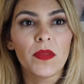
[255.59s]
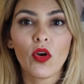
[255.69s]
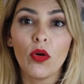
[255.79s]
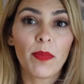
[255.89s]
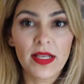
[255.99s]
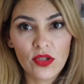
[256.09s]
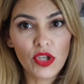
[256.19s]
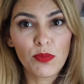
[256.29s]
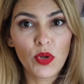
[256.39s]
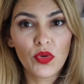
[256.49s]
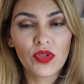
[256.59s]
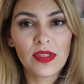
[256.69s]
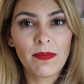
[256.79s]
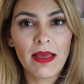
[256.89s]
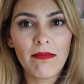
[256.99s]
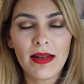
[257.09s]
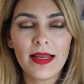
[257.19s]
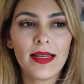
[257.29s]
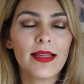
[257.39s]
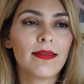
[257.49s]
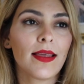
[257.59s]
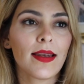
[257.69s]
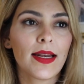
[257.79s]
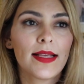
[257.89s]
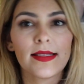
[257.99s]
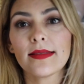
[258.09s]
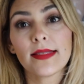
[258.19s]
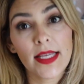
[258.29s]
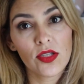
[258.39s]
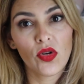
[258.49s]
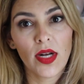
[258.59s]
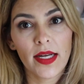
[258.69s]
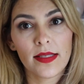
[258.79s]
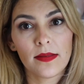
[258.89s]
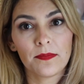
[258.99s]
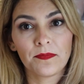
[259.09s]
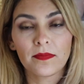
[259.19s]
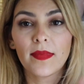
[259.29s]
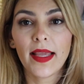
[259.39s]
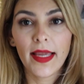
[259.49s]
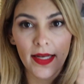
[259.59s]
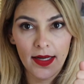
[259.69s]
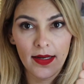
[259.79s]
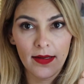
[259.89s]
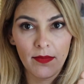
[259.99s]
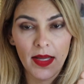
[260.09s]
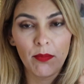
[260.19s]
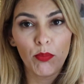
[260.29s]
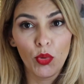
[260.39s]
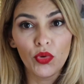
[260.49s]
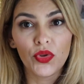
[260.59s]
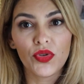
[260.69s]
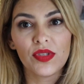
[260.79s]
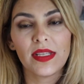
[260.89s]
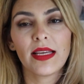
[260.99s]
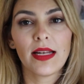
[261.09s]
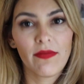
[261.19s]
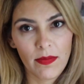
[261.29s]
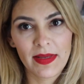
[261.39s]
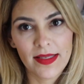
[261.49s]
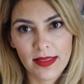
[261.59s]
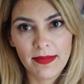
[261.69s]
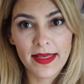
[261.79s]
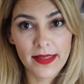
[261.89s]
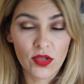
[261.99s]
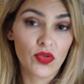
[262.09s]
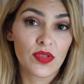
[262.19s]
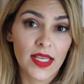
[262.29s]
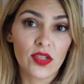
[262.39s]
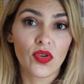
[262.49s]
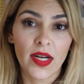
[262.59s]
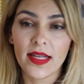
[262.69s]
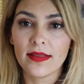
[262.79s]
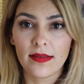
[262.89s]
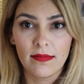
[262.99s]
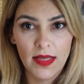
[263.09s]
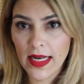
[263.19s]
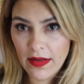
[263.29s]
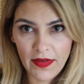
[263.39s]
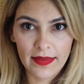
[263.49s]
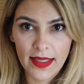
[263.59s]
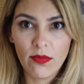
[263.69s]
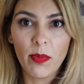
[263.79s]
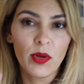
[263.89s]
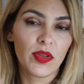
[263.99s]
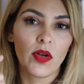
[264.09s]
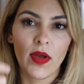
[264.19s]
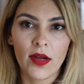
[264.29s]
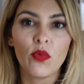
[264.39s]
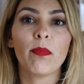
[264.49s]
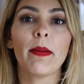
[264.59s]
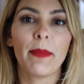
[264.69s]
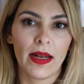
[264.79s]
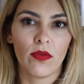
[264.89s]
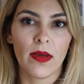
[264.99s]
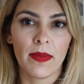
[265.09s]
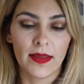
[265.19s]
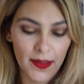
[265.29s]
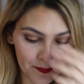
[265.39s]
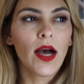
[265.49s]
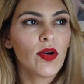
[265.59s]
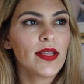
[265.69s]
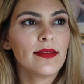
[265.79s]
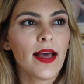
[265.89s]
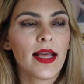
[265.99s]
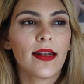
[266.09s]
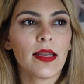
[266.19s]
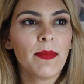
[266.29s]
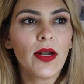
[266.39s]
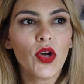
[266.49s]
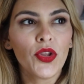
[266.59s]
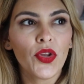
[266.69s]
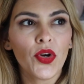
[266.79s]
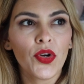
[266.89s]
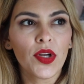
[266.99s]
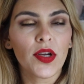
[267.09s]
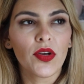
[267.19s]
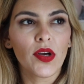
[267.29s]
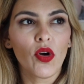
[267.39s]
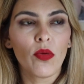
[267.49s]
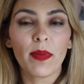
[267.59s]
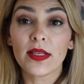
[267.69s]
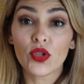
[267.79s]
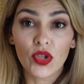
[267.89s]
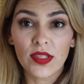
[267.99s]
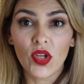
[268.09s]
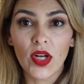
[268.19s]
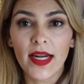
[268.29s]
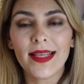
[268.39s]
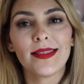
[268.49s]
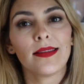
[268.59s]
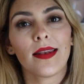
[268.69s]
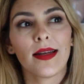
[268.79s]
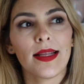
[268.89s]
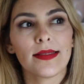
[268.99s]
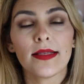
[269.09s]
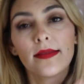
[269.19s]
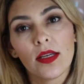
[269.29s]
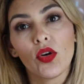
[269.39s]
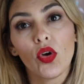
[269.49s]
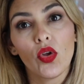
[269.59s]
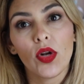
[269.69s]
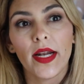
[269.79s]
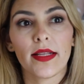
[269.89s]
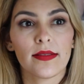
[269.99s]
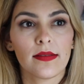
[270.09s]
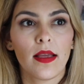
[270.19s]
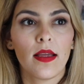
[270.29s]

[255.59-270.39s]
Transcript: compras dos productos de Maybelline y te regresan 6 dólares en, puntos de la farmacia CVS, que son 6 dólares en efectivo, pero te lo dan en un papel, obviamente. Ahorita, Rimmel London, creo que compras 12 dólares y te regresan 5 dólares.